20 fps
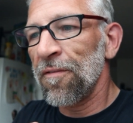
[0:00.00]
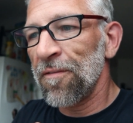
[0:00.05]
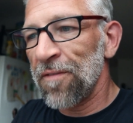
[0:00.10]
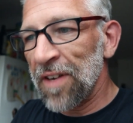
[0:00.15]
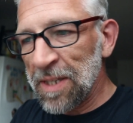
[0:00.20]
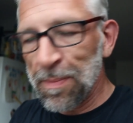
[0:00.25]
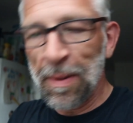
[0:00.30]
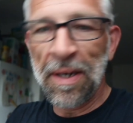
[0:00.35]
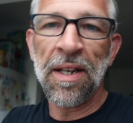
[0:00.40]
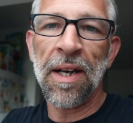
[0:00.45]

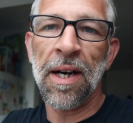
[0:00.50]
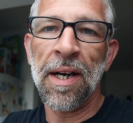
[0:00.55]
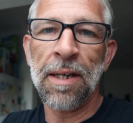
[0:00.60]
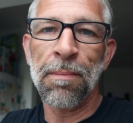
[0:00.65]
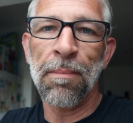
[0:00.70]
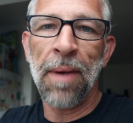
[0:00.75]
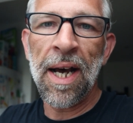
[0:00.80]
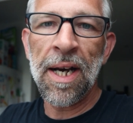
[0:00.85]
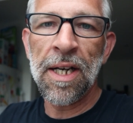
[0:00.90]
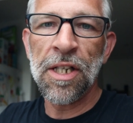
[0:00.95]
was man gerade
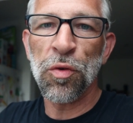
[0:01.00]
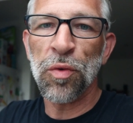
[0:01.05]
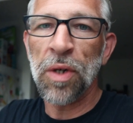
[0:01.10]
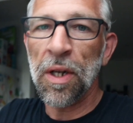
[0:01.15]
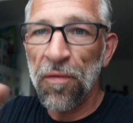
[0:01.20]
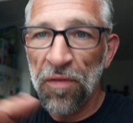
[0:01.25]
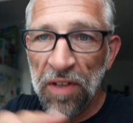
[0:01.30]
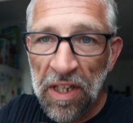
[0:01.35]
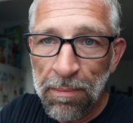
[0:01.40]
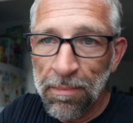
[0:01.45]
macht
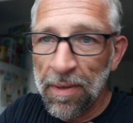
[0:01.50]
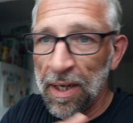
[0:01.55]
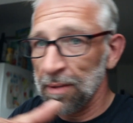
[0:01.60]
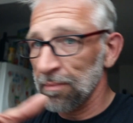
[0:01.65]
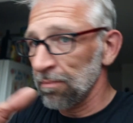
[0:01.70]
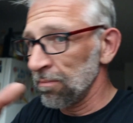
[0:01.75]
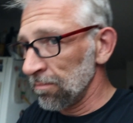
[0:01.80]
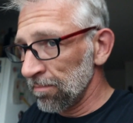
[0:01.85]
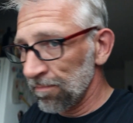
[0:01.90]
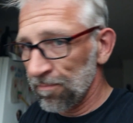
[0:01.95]
oder wie
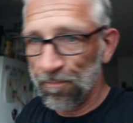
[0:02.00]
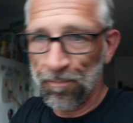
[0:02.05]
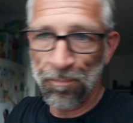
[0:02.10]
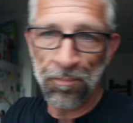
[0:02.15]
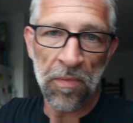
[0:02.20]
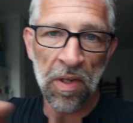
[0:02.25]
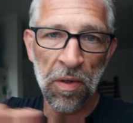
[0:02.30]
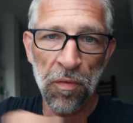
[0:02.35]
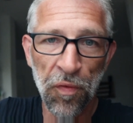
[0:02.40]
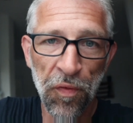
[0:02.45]
man
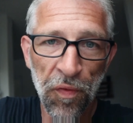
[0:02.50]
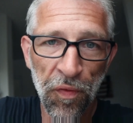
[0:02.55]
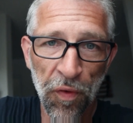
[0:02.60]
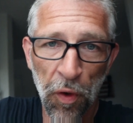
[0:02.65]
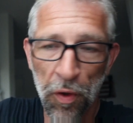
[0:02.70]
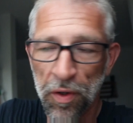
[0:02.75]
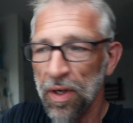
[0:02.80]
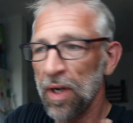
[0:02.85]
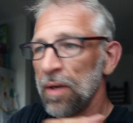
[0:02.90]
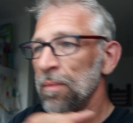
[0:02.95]

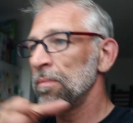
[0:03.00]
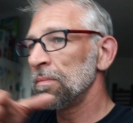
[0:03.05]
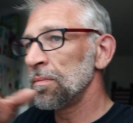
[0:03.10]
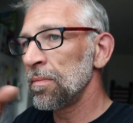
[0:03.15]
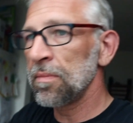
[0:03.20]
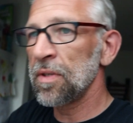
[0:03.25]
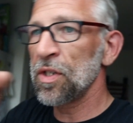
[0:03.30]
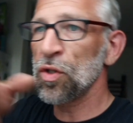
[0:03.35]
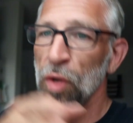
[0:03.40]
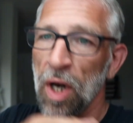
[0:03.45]
von
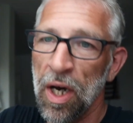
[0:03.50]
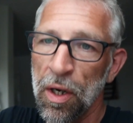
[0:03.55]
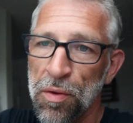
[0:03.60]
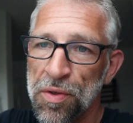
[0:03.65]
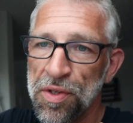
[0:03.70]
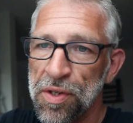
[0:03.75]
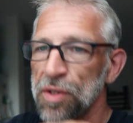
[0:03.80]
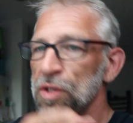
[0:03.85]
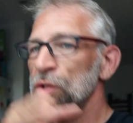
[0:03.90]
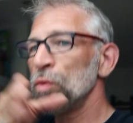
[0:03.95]
zu
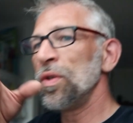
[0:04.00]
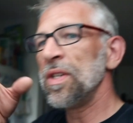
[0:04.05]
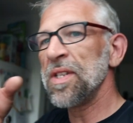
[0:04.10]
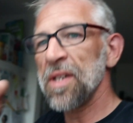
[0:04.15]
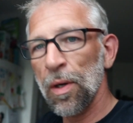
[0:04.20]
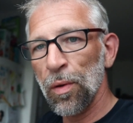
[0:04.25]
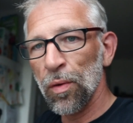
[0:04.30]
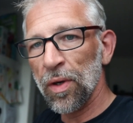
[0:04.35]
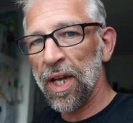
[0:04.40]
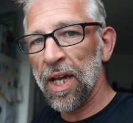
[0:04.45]
Hause zu
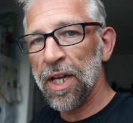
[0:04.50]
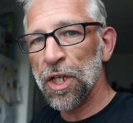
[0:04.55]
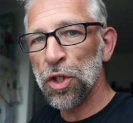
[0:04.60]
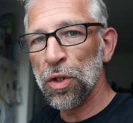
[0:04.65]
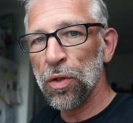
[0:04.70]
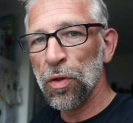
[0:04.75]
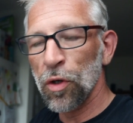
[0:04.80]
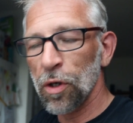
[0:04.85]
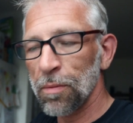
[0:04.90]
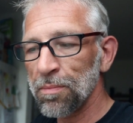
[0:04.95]
dieser
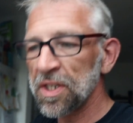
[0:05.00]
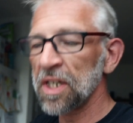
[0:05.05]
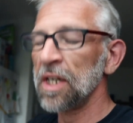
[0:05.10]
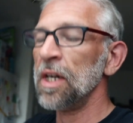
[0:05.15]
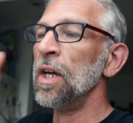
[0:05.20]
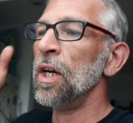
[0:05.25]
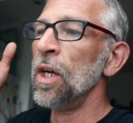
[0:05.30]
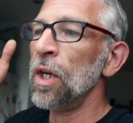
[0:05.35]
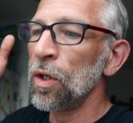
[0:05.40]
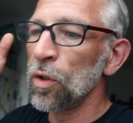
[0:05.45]
Location kommt
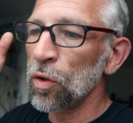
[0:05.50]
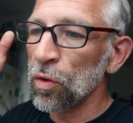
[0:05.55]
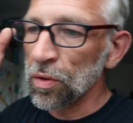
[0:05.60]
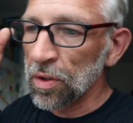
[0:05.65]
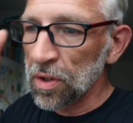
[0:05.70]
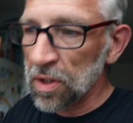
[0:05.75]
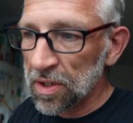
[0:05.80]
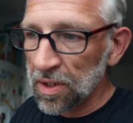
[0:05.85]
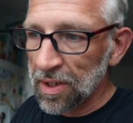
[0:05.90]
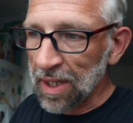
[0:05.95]

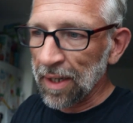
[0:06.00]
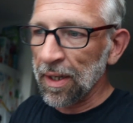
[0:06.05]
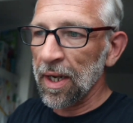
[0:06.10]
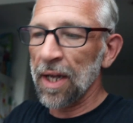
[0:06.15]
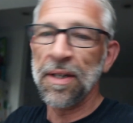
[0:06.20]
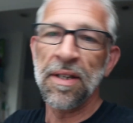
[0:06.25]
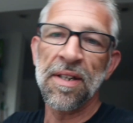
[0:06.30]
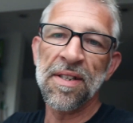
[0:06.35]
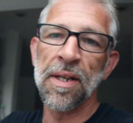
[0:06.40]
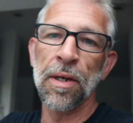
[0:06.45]
und dann
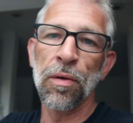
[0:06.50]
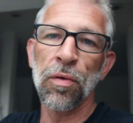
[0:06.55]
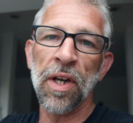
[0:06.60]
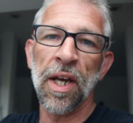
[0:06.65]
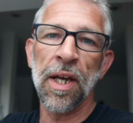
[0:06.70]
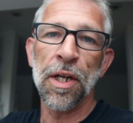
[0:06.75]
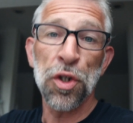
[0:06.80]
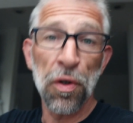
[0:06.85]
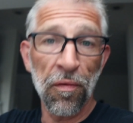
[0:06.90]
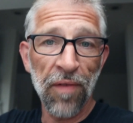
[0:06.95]
an dieser
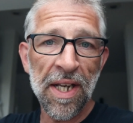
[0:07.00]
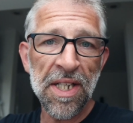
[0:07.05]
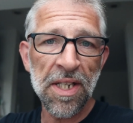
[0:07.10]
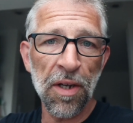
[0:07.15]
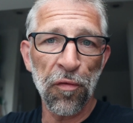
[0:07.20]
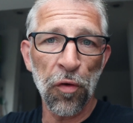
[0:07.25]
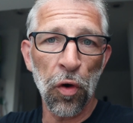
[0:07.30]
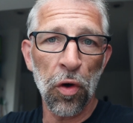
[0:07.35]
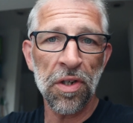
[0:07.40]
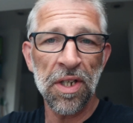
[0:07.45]
Location
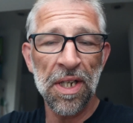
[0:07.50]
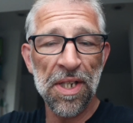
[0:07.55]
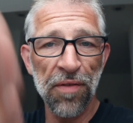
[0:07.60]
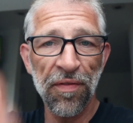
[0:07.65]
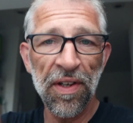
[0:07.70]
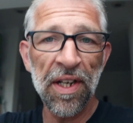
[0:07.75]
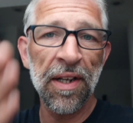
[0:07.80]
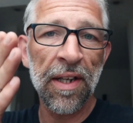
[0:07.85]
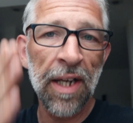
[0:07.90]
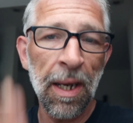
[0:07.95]
weiter vloggt. Also
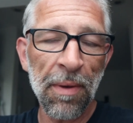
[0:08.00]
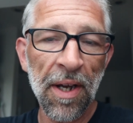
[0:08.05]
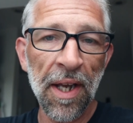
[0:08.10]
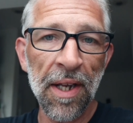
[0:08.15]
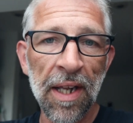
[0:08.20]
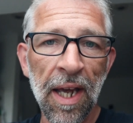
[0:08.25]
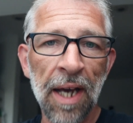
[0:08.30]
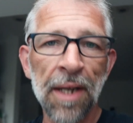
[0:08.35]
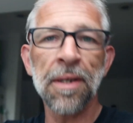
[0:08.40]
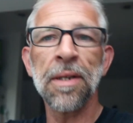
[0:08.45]
wieder die Kamera
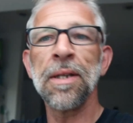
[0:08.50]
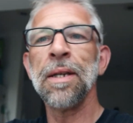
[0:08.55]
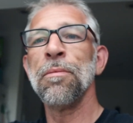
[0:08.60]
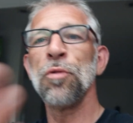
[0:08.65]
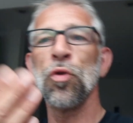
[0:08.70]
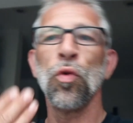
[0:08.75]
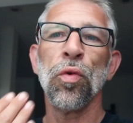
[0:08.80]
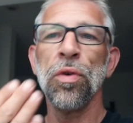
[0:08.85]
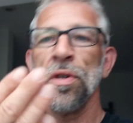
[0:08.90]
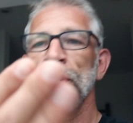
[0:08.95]
in die Hand
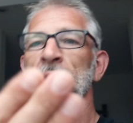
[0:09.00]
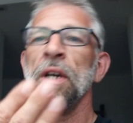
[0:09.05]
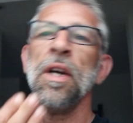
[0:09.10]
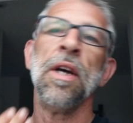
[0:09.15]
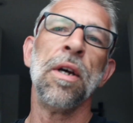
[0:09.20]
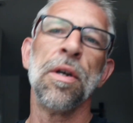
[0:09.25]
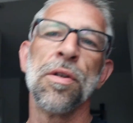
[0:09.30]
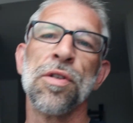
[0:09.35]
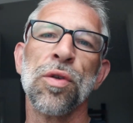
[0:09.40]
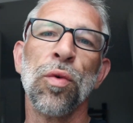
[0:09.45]
nimmt und
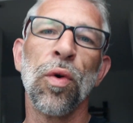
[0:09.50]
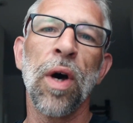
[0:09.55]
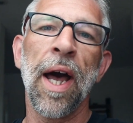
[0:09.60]
so